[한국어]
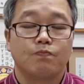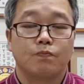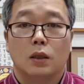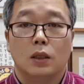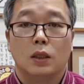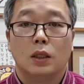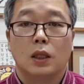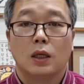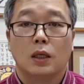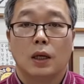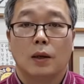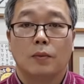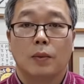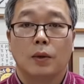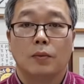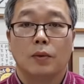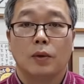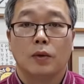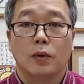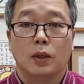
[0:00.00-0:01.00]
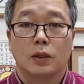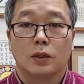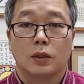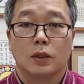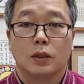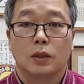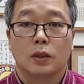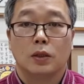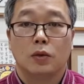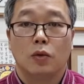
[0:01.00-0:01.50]
일단 양방병원 가서
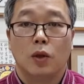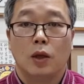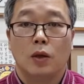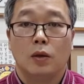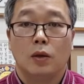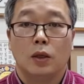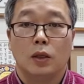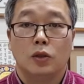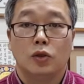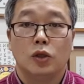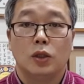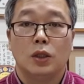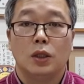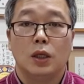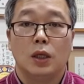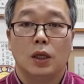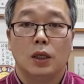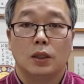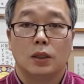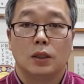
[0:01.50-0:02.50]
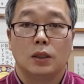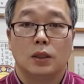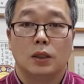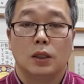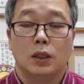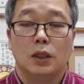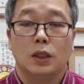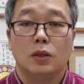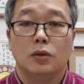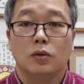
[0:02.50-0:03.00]
뇌 CT라든지
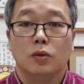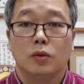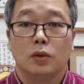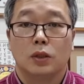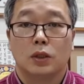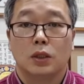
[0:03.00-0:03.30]
이런 쪽을